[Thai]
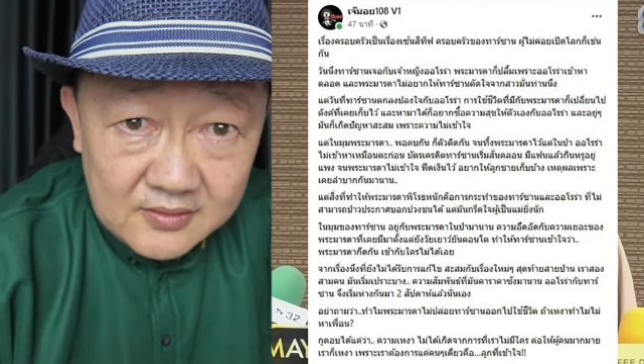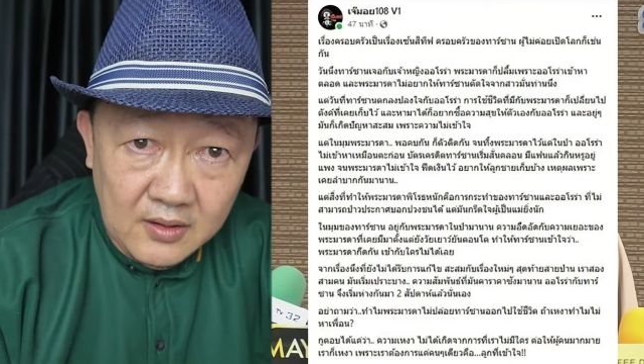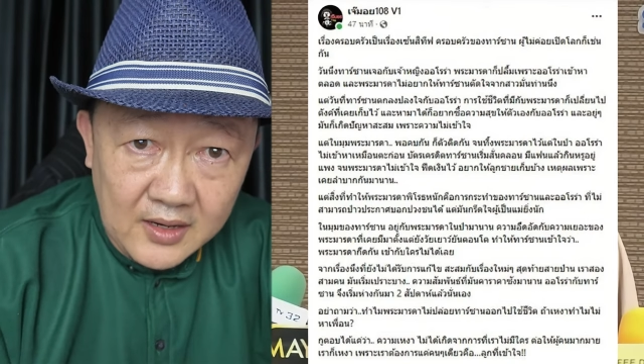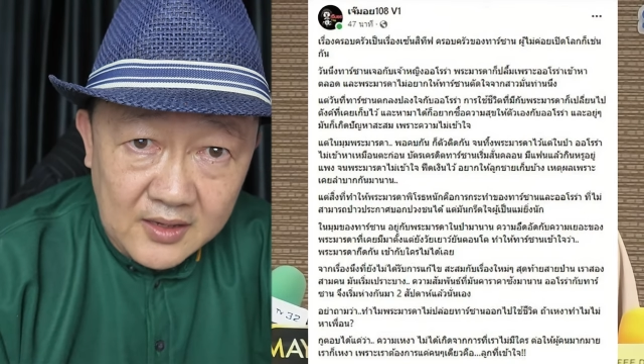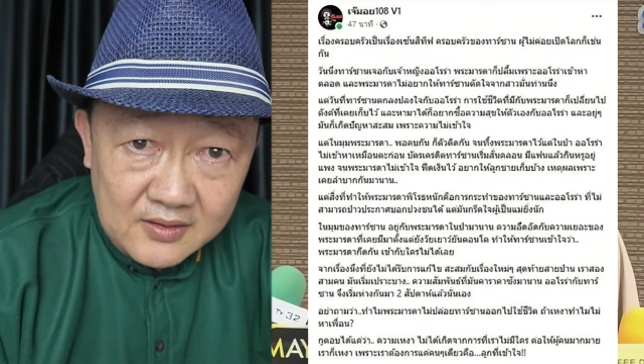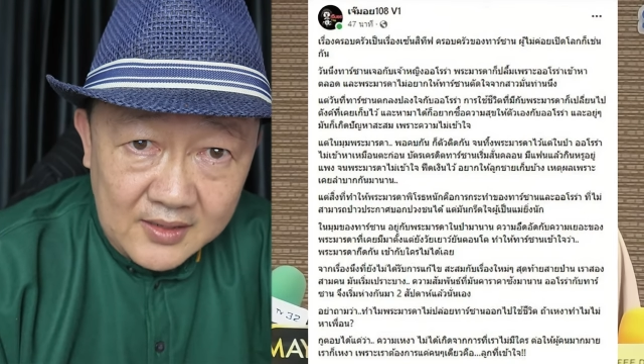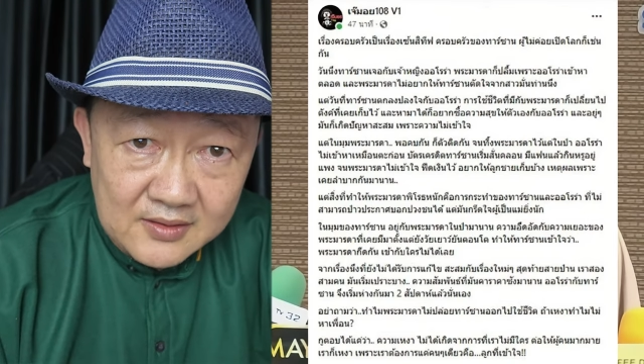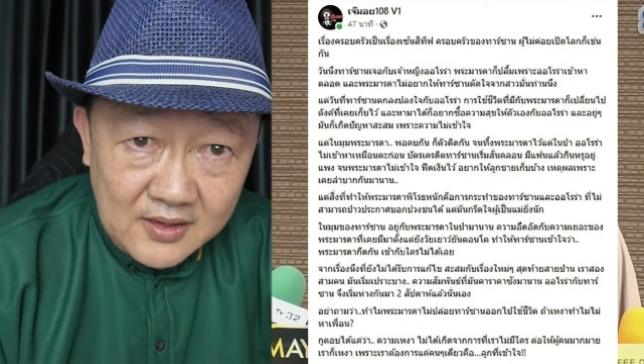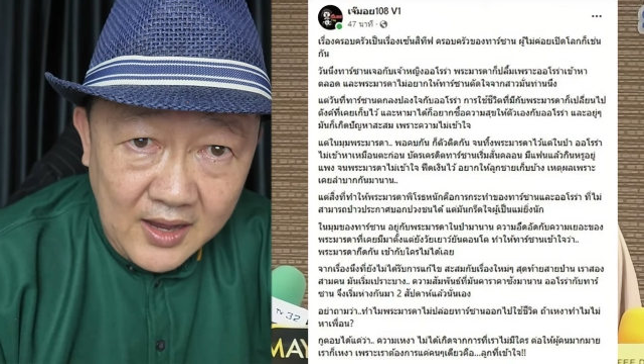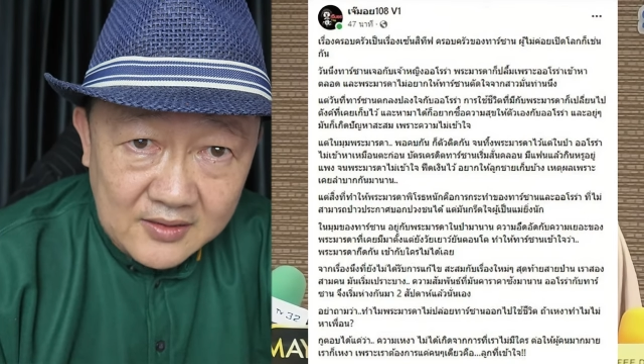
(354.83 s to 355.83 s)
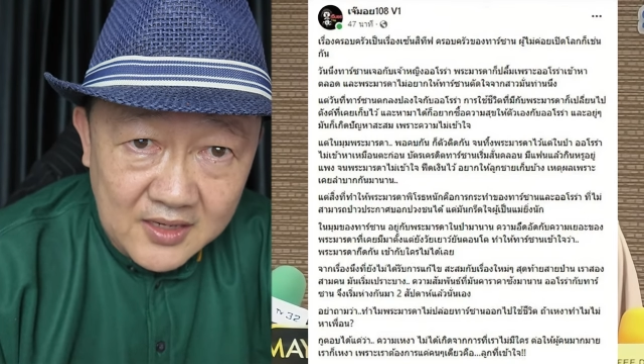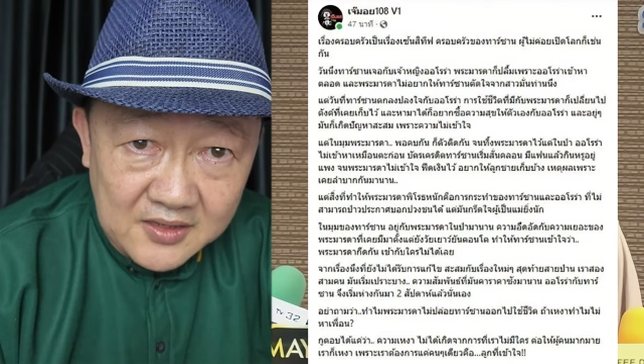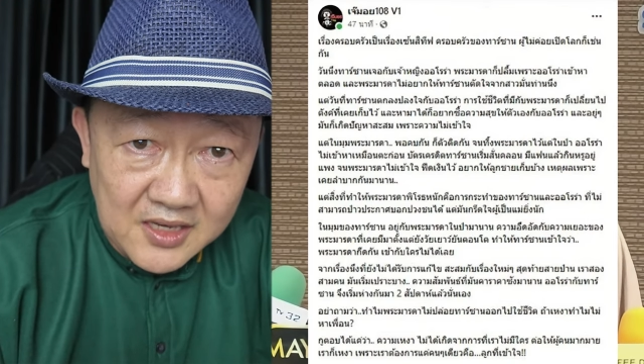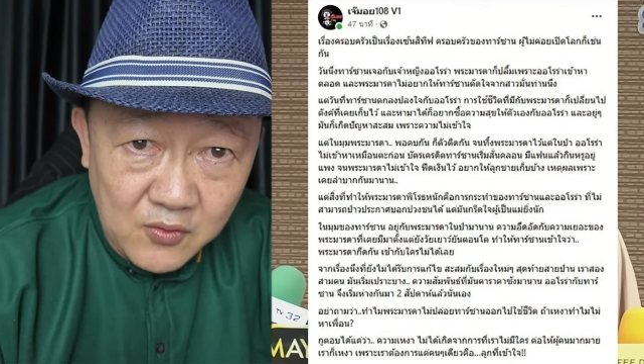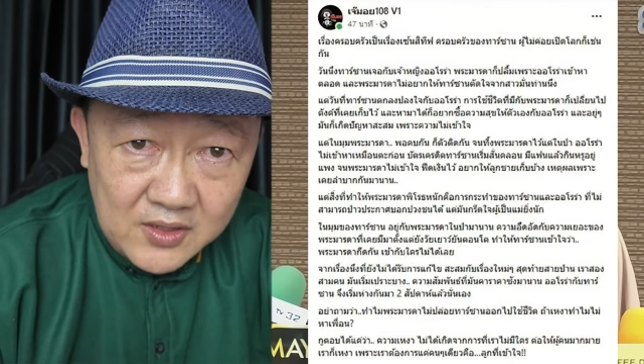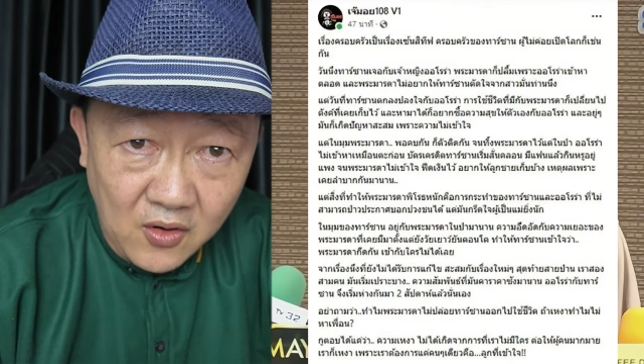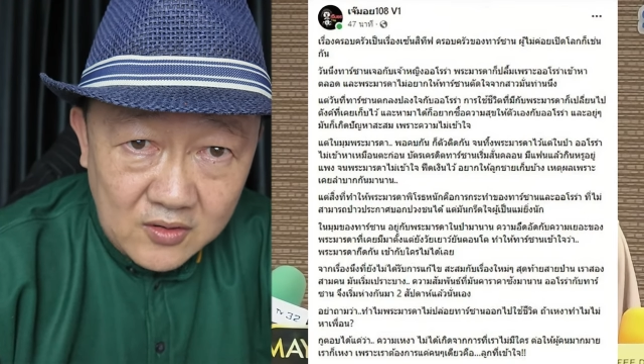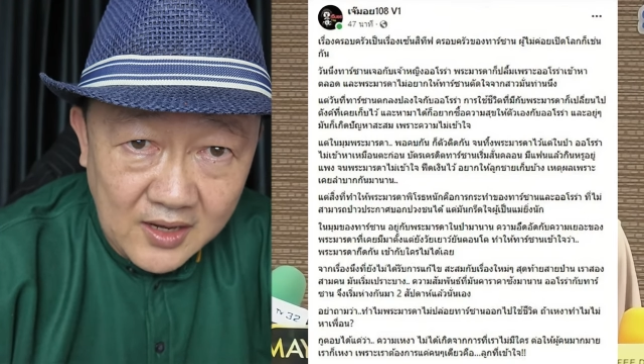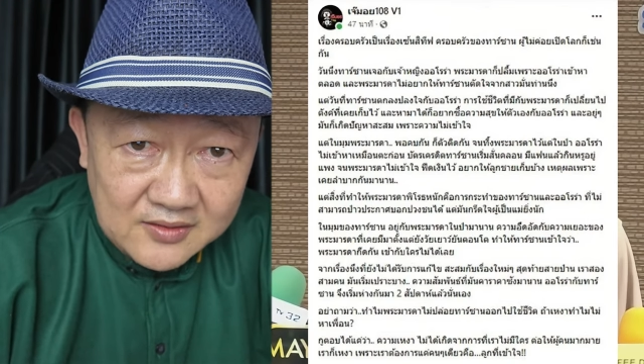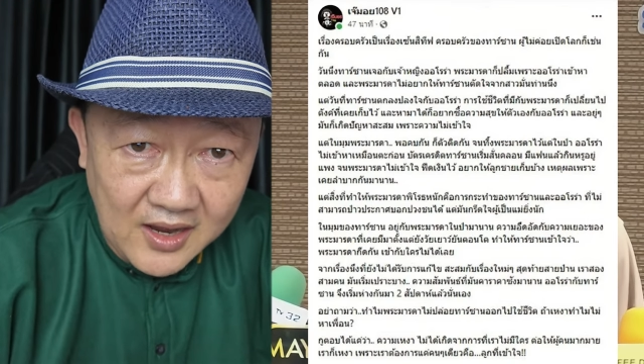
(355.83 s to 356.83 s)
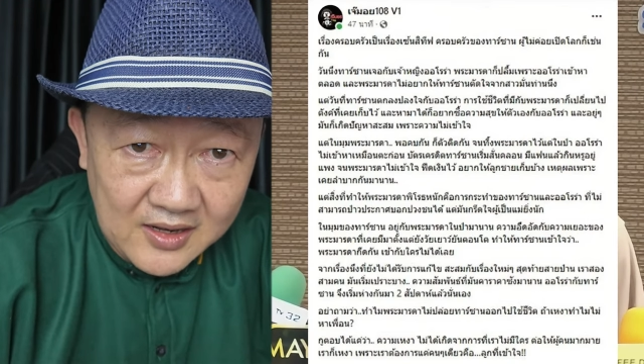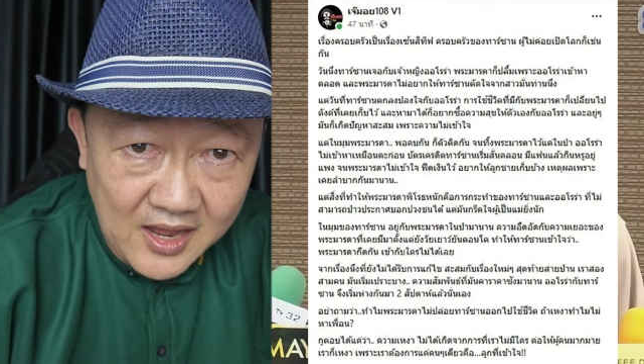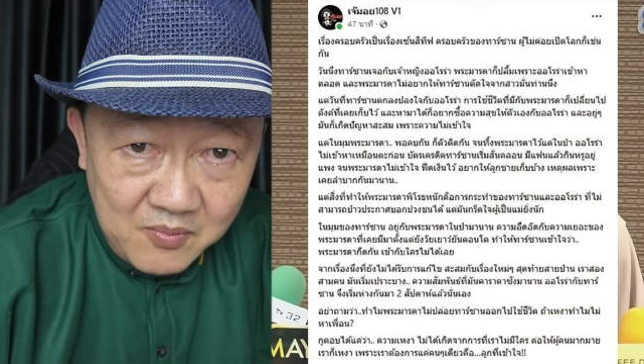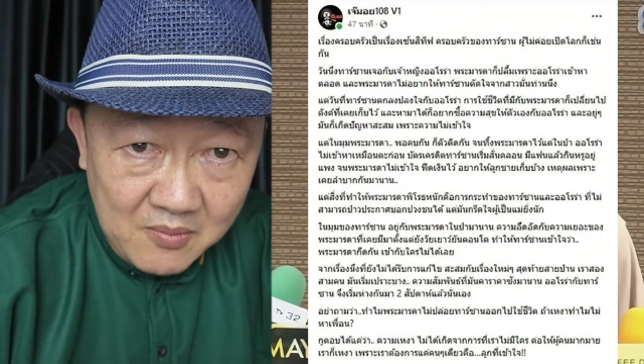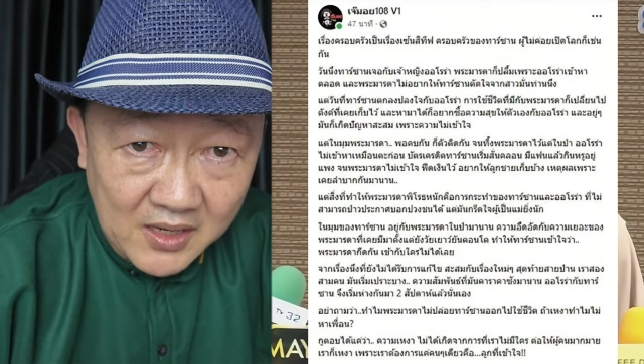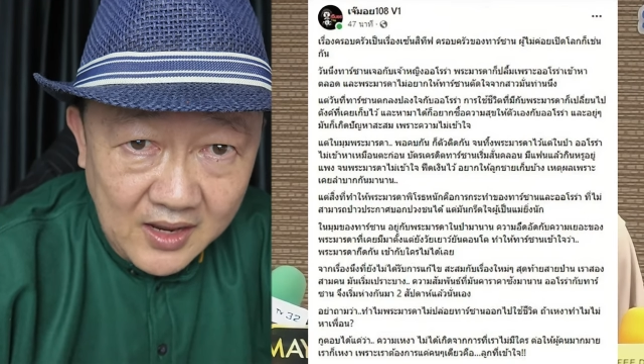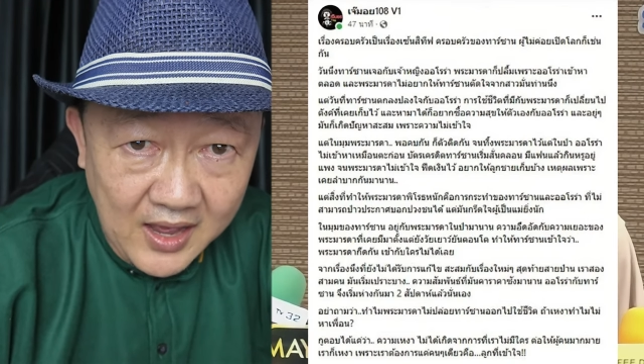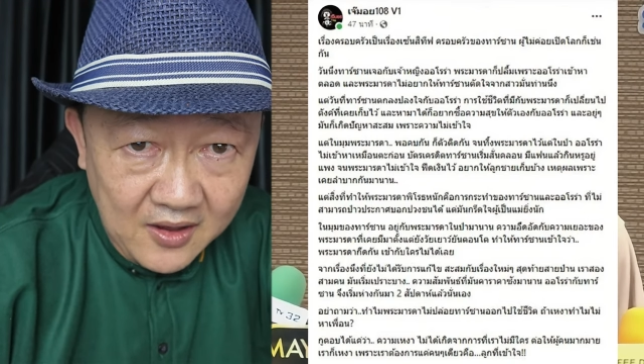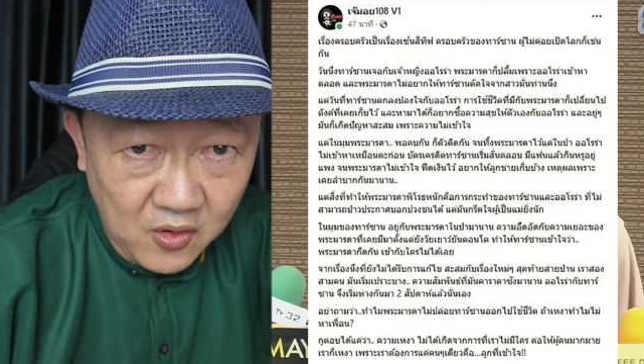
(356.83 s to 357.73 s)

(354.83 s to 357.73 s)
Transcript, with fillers: หลังจากนั้นการใช้ชีวิตของทาซานและพระมันดา